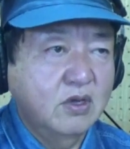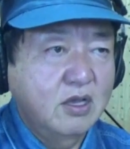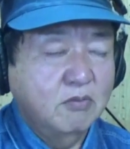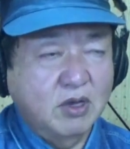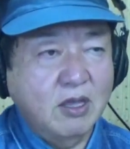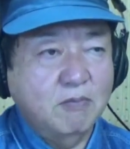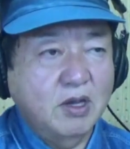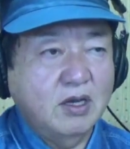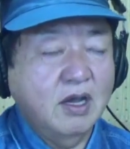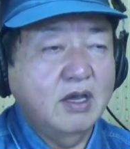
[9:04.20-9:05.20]
まあ、現
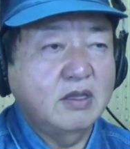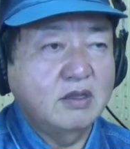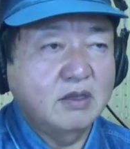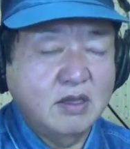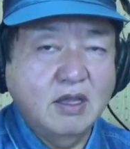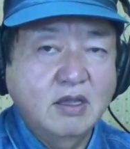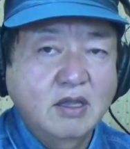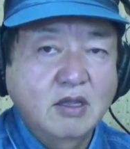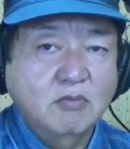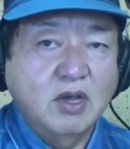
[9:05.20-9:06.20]
場に入って、
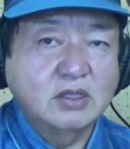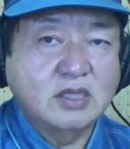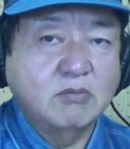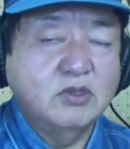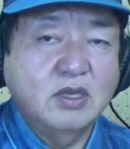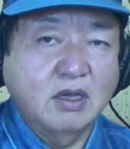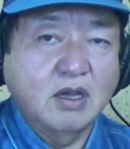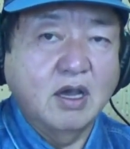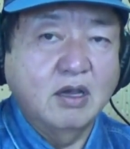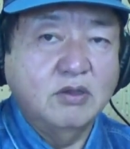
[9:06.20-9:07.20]
まあ、寒い
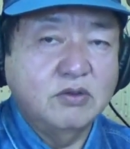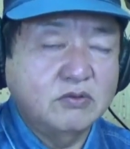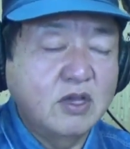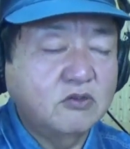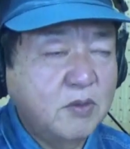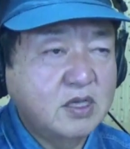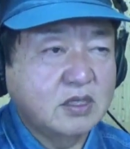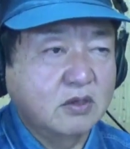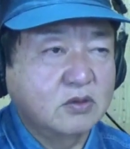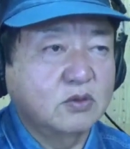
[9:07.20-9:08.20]
中、行方不明
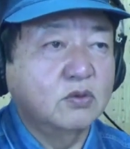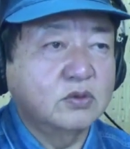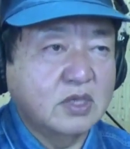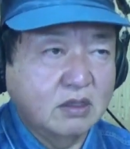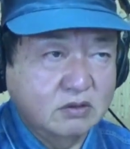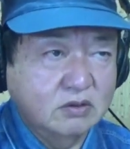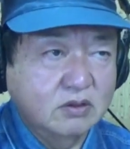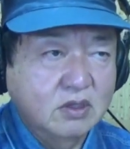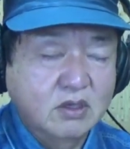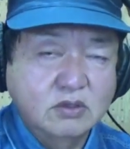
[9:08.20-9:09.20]
者の捜索、
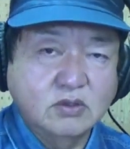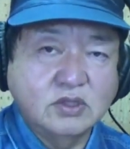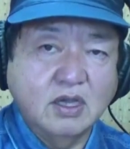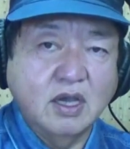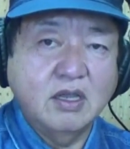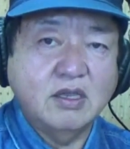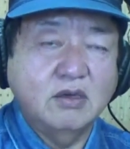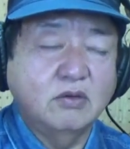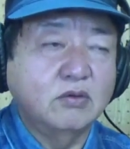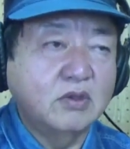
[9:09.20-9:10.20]
そして瓦礫
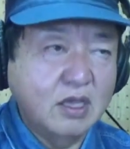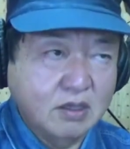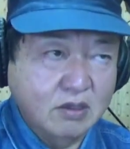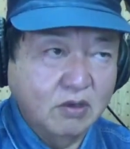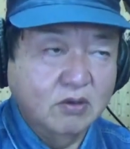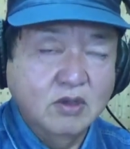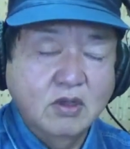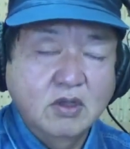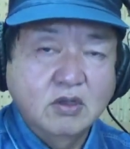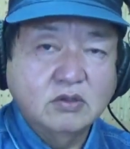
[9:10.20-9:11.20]
の撤去、
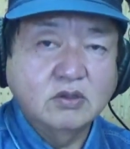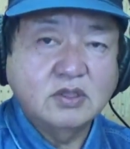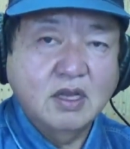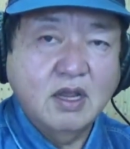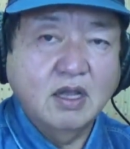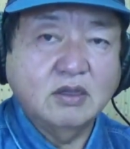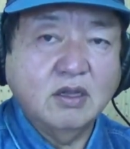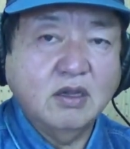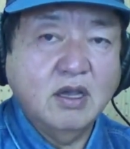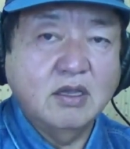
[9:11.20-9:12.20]
そしてね、あっ
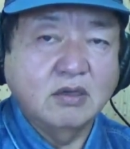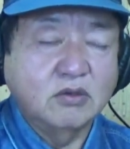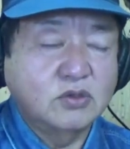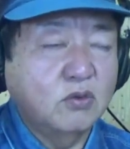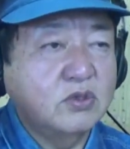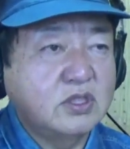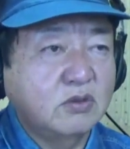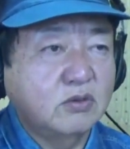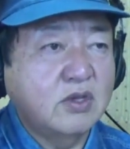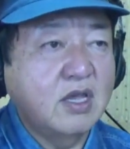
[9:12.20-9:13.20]
たかいあの食事
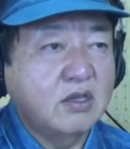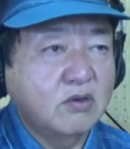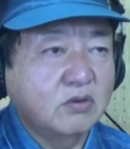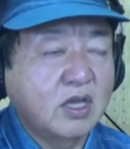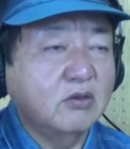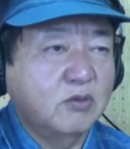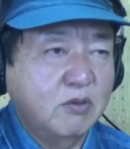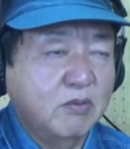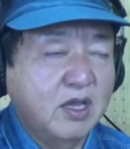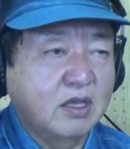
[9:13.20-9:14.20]
の提供なども
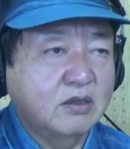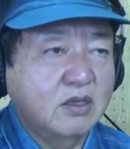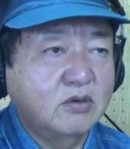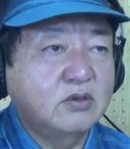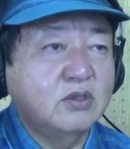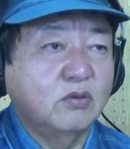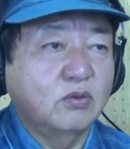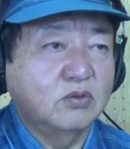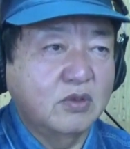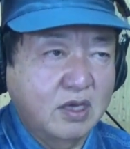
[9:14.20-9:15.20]
今やってるっていうこ
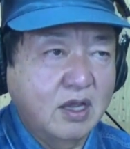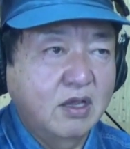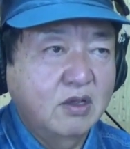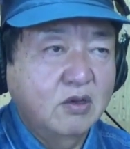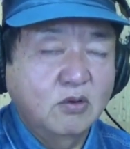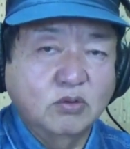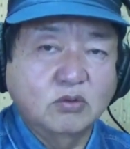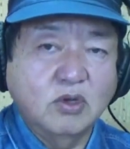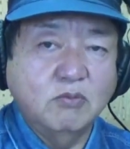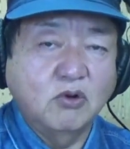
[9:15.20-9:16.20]
とでね、本
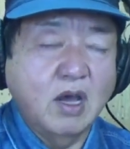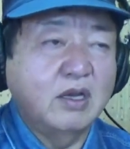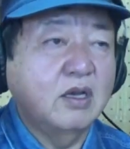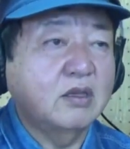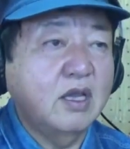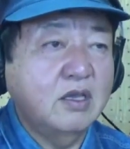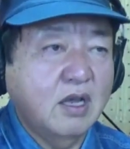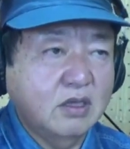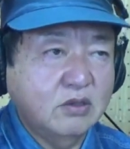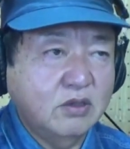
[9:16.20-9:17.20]
当にもうありがたい
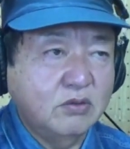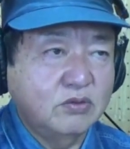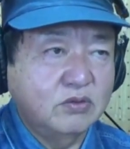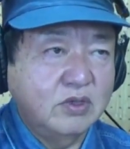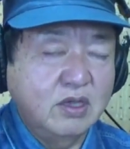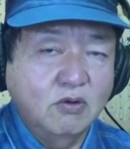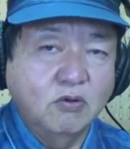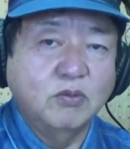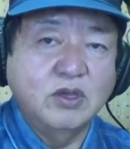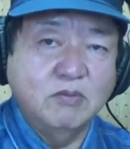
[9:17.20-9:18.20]
なっていうふうに
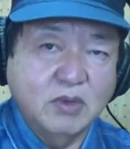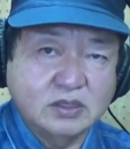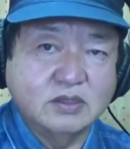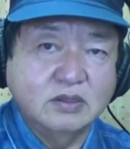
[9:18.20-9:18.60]
思います。